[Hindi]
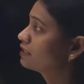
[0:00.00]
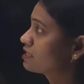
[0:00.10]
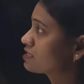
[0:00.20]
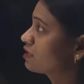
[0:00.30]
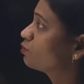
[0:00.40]

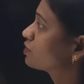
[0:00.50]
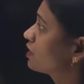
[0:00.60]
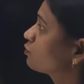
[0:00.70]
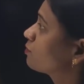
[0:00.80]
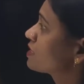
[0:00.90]
किससे होता
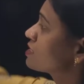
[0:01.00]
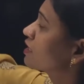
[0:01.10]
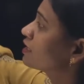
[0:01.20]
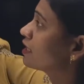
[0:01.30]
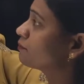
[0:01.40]
है तो बस
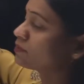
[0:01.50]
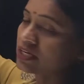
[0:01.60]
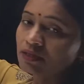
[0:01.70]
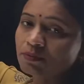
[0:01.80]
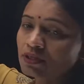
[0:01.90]
अगर आप
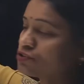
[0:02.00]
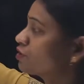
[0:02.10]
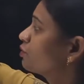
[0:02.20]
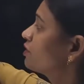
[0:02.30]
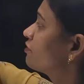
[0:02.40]
एयर
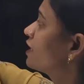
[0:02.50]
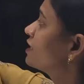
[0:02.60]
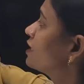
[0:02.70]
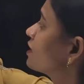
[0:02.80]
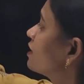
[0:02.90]
पल्यूशन को डिफाइन
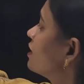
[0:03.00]
कर रहे